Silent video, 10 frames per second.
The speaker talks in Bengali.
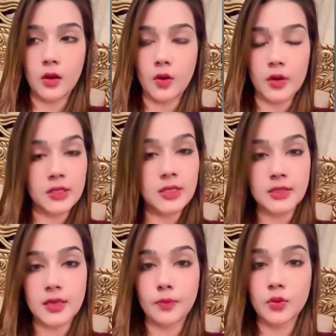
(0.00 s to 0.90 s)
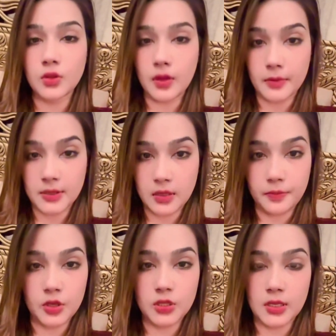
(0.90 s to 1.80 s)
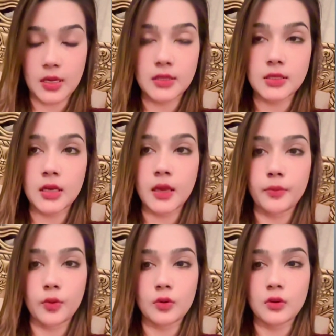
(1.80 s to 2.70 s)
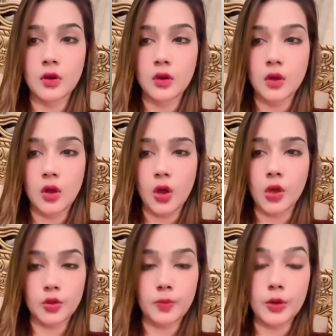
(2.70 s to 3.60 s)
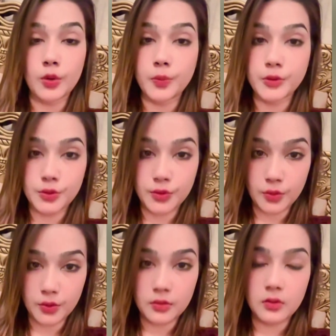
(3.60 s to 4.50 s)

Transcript: অনেক দিন যাবৎ আমরা সেপারেশনে আছি এবং হয়তোবা খুব সুন